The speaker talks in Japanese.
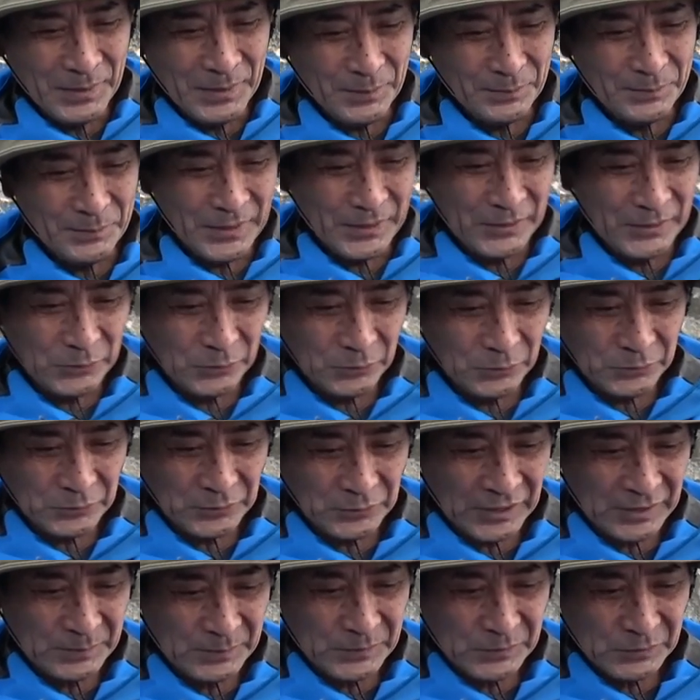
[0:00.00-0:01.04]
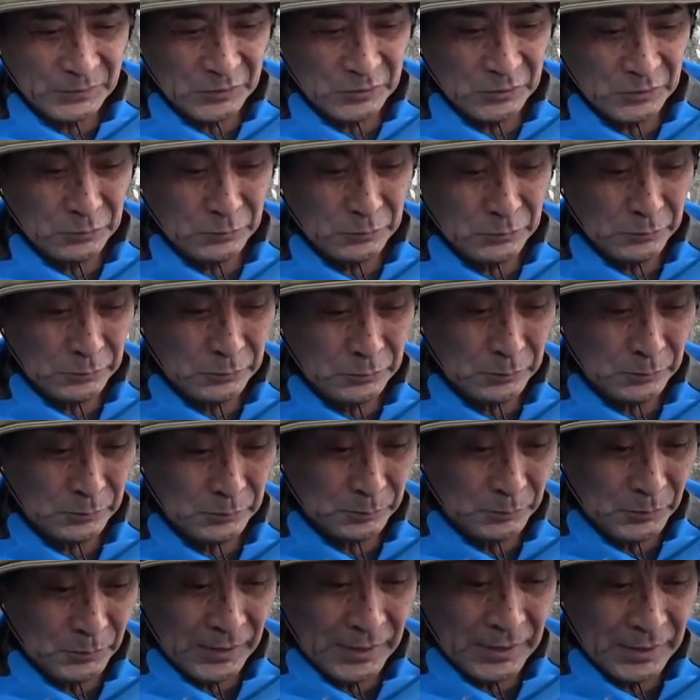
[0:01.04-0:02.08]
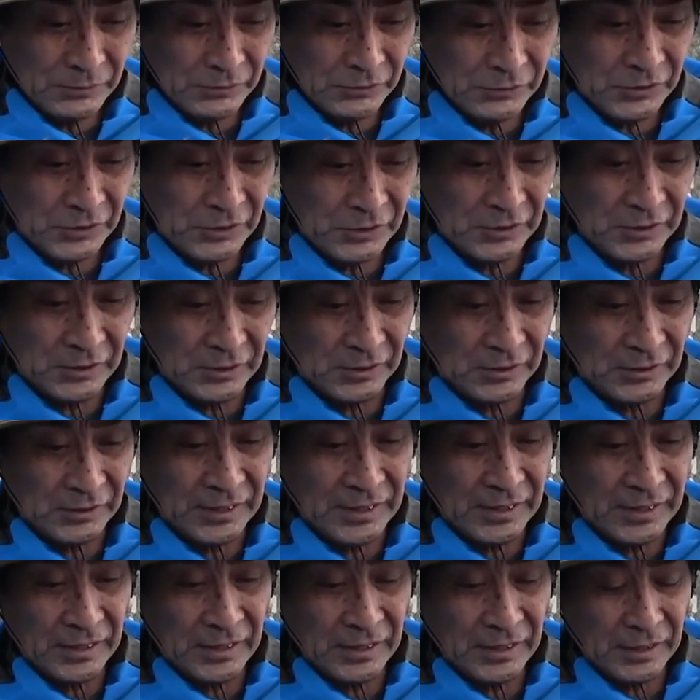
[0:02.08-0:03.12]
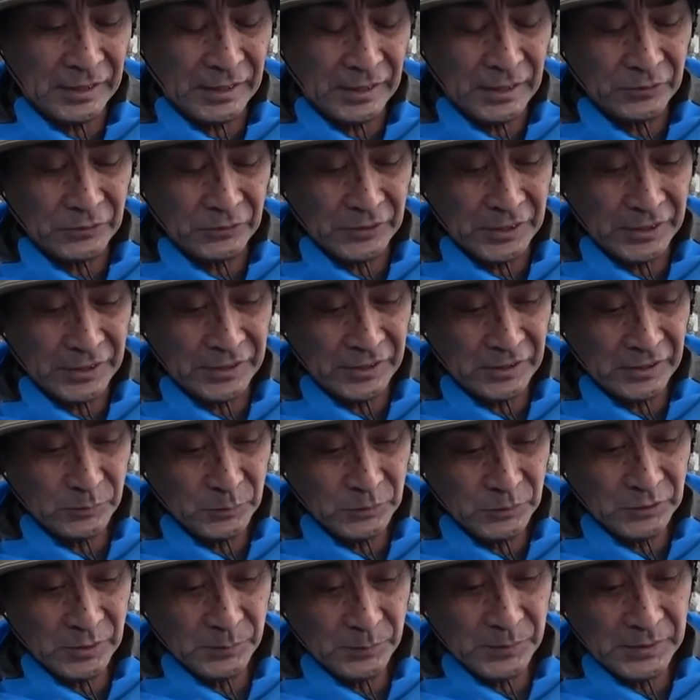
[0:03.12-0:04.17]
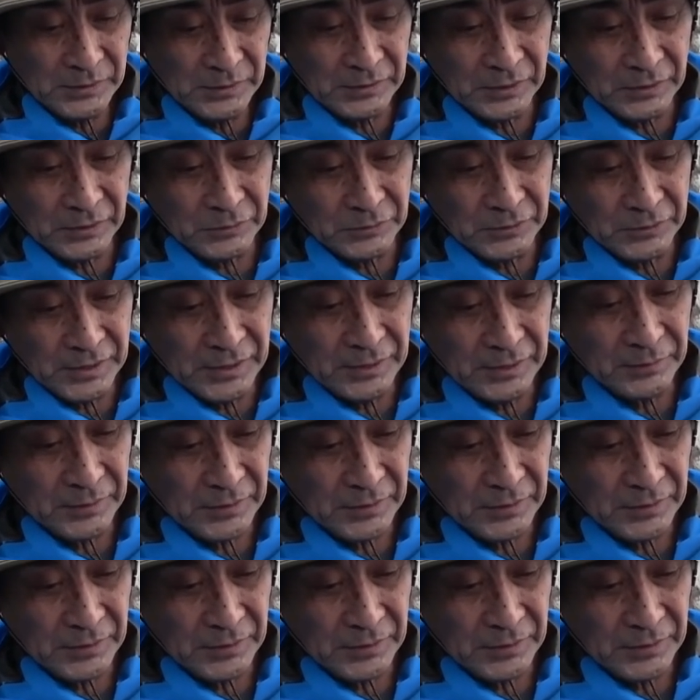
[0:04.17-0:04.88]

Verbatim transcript: まあベイトのタイミングもあるしあのエリアの問題もあるんだけどね